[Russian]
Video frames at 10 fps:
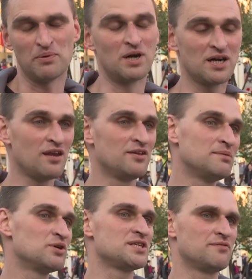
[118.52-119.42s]
помогали
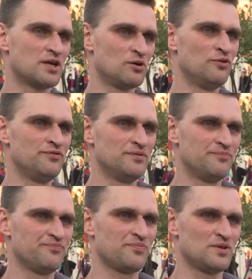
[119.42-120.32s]
нам этих врагов
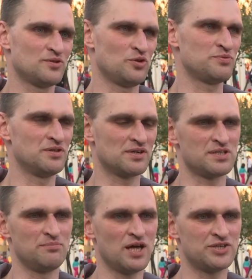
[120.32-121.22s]
собственно,
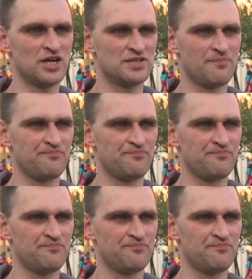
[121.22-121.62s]
разоблачать.